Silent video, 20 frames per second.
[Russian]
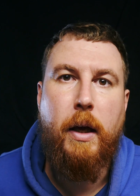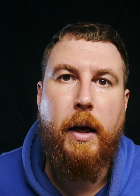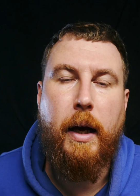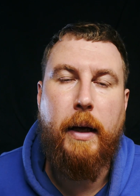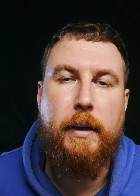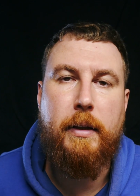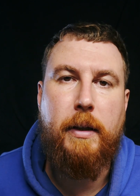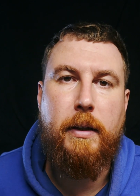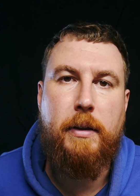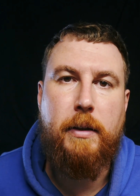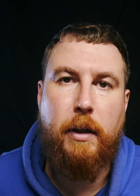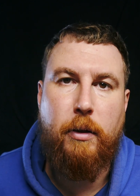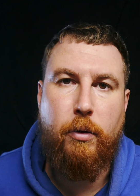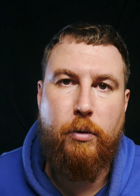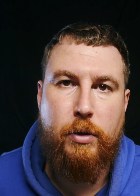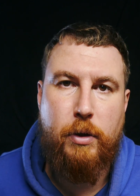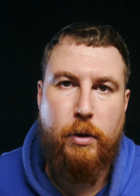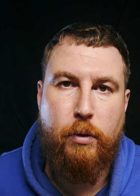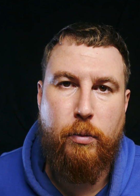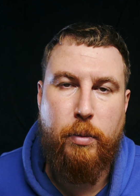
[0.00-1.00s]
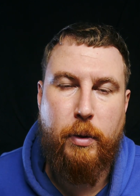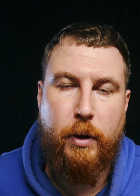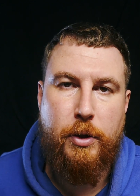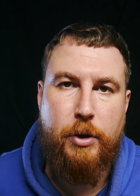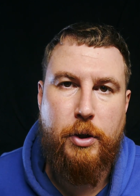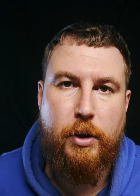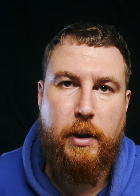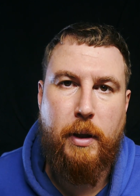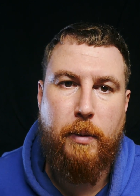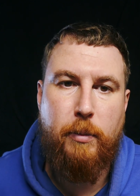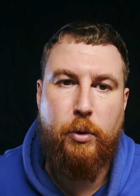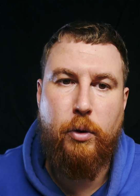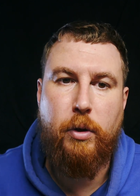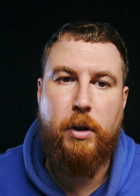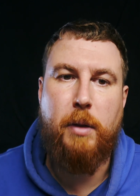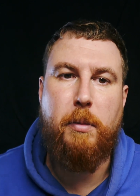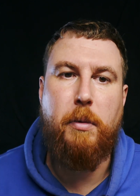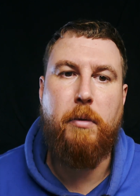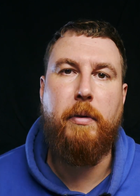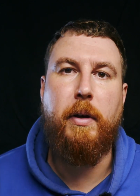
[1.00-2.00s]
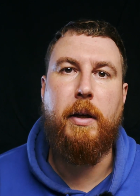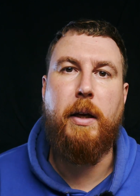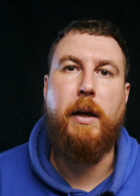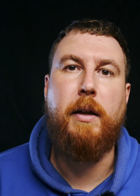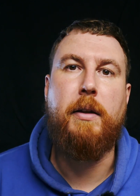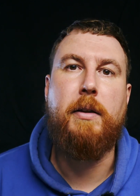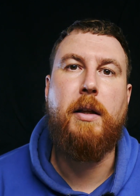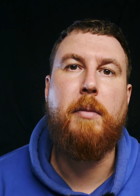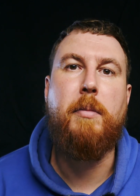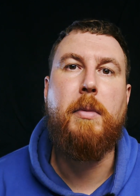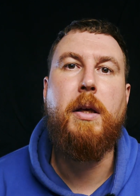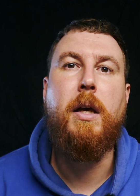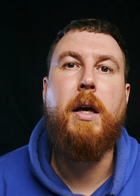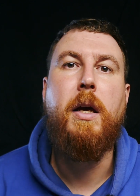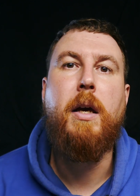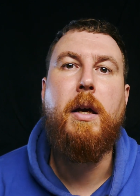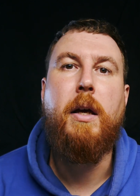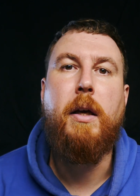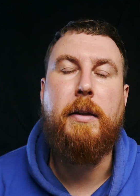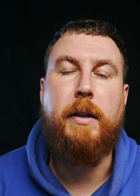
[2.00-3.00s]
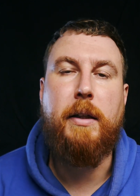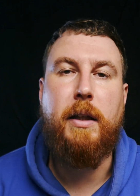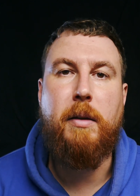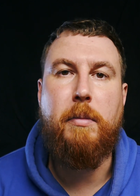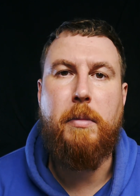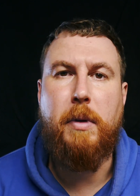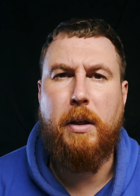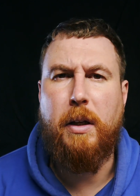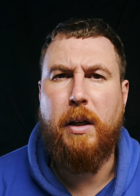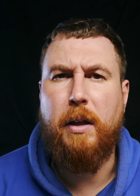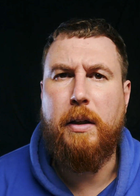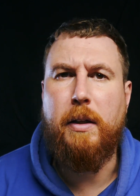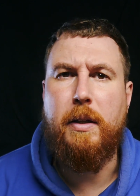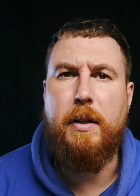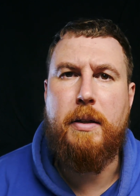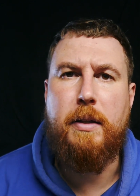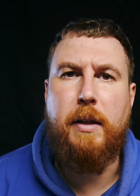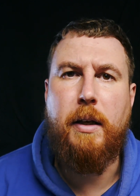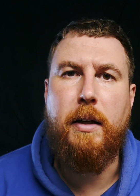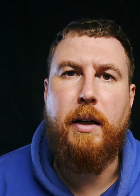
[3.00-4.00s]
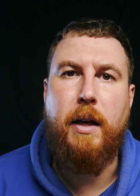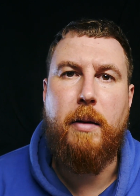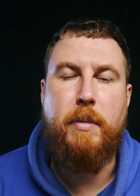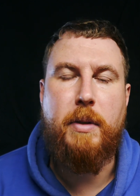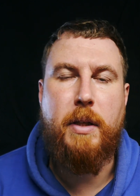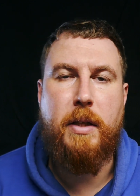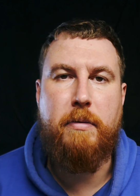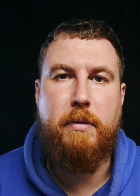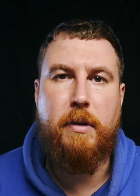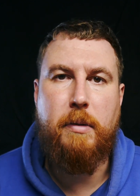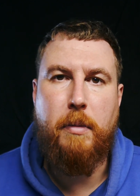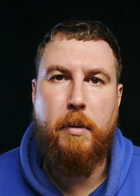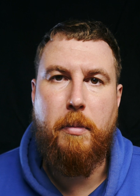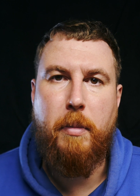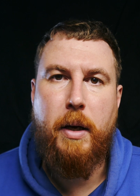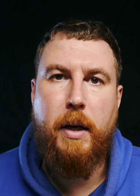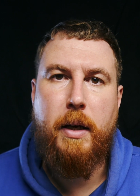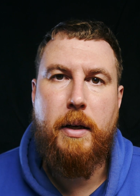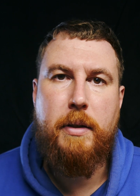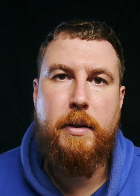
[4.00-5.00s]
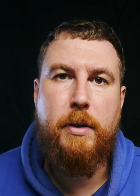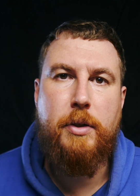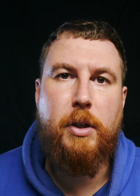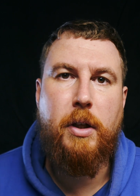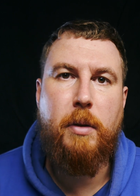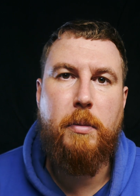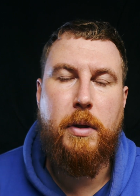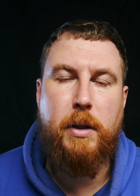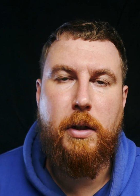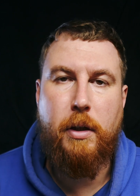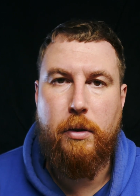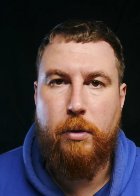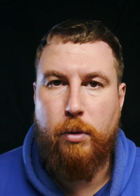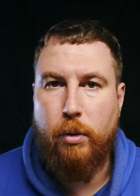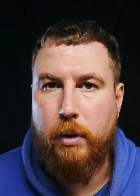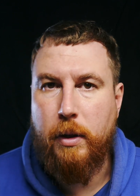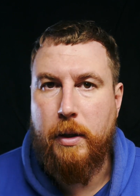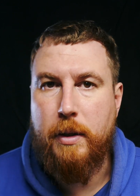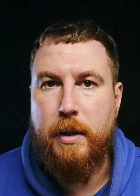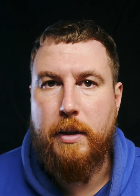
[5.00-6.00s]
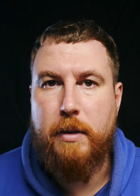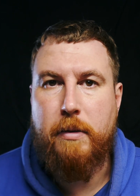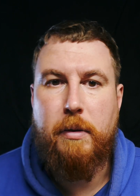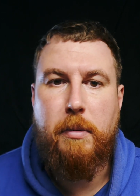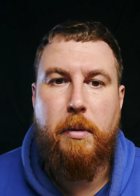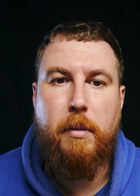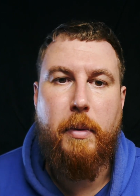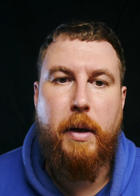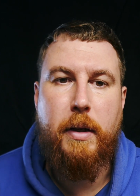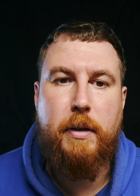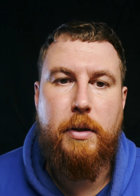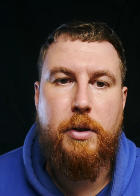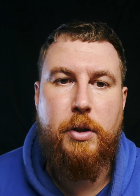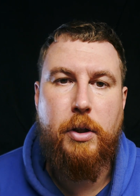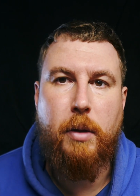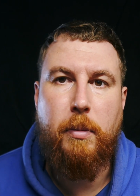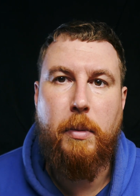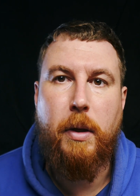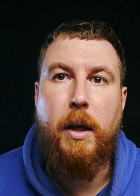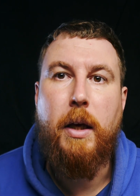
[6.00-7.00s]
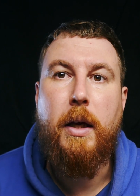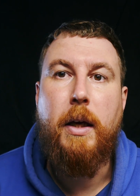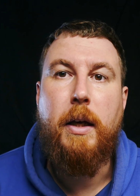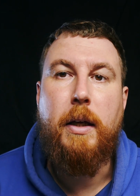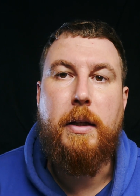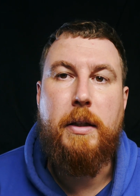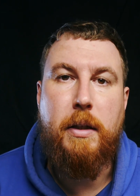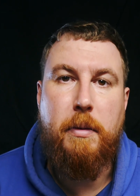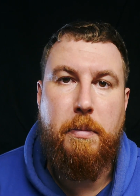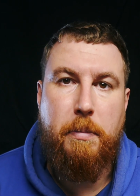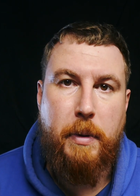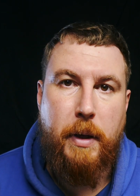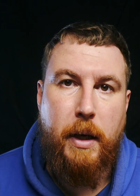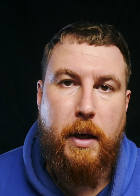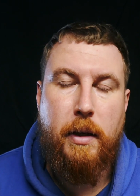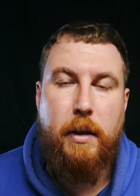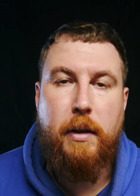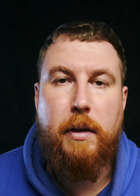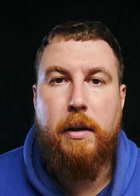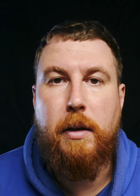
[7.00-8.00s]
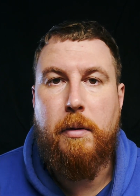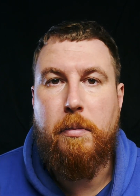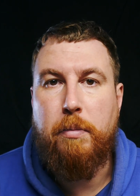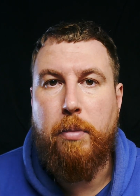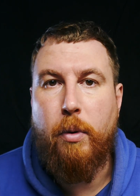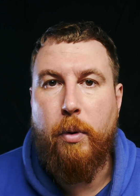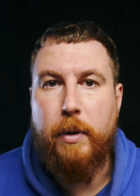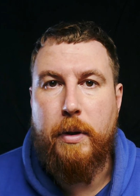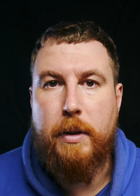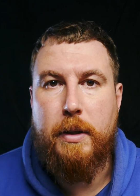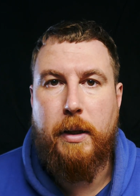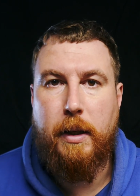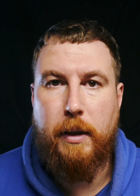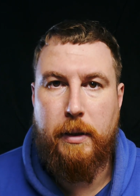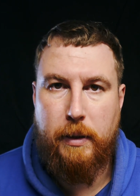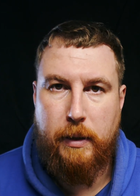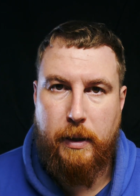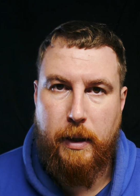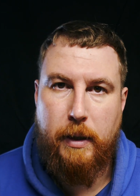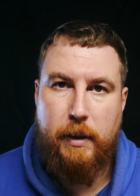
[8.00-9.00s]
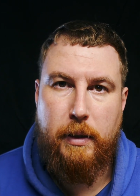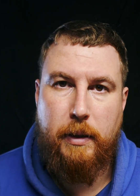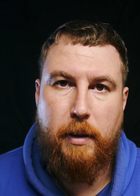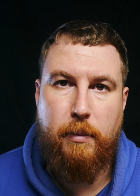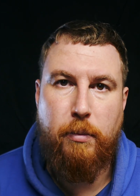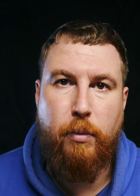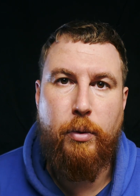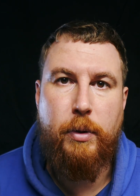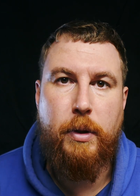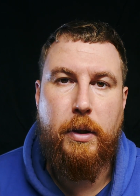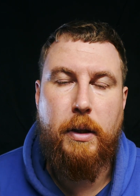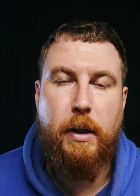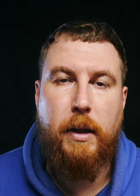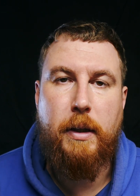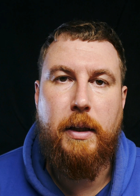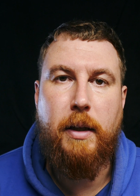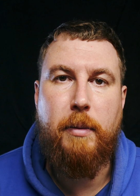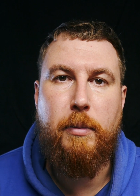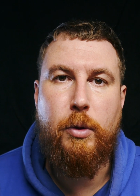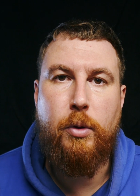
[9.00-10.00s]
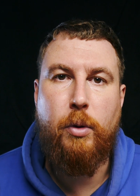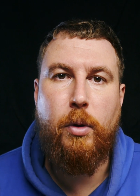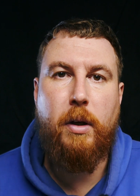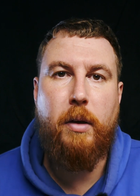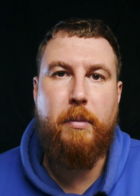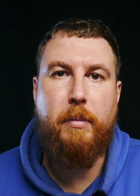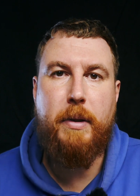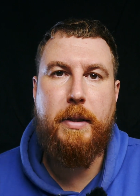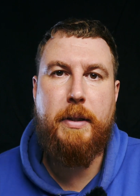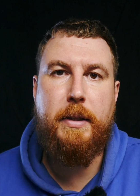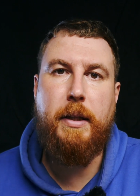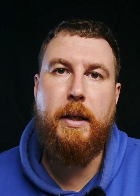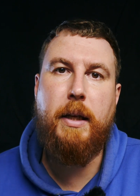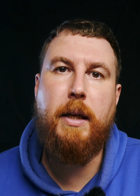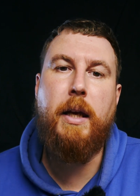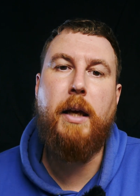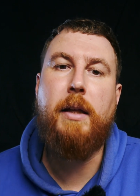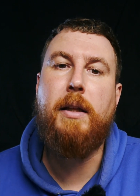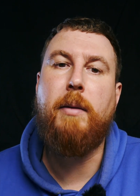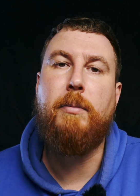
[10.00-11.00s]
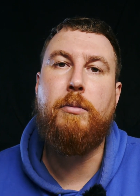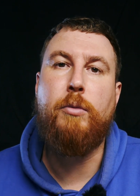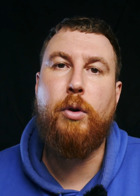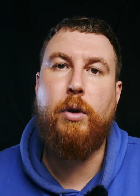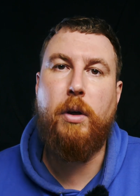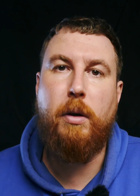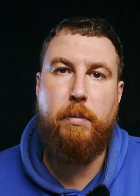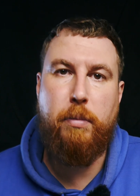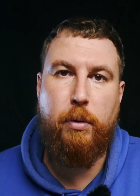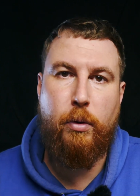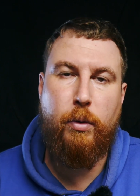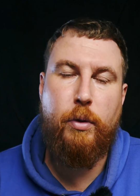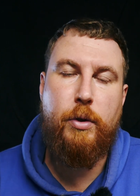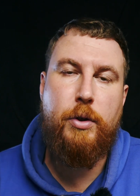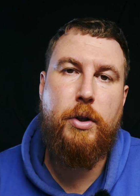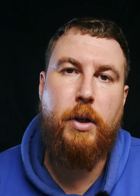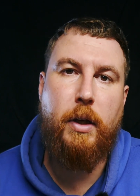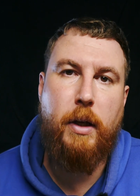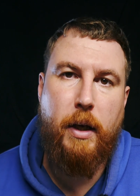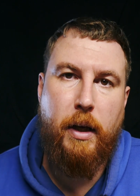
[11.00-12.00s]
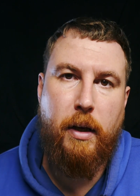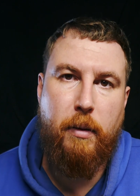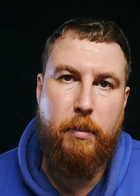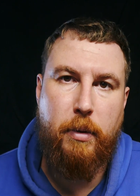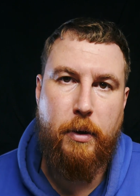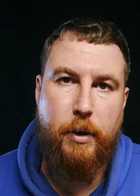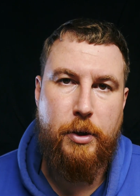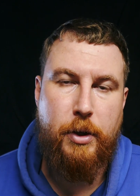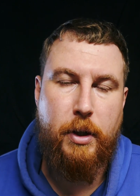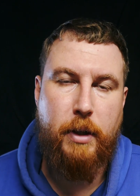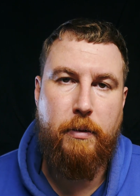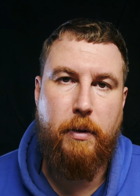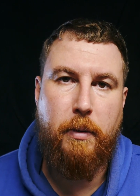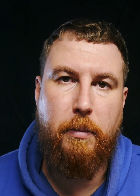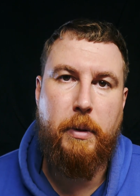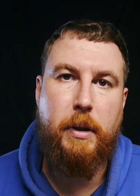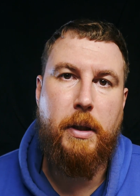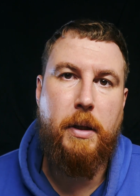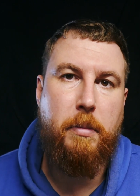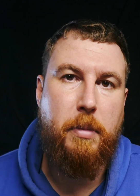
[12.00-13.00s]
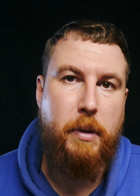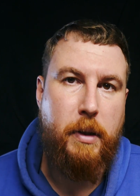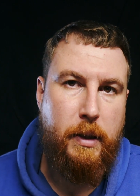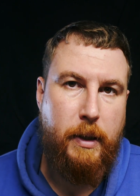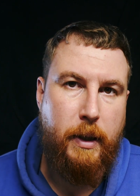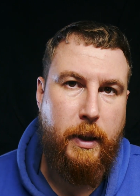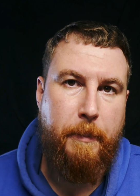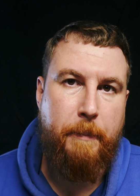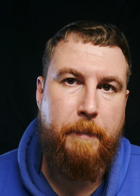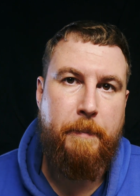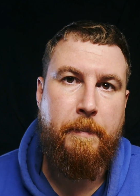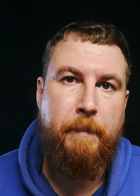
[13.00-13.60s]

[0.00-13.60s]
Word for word: Она и так уже упрощена многими вариантами, такими как Инстаграм со своими масочками, ТикТоки со своими масочками. Теперь и поиск контента будет намного быстрее, намного проще для обычного потребителя.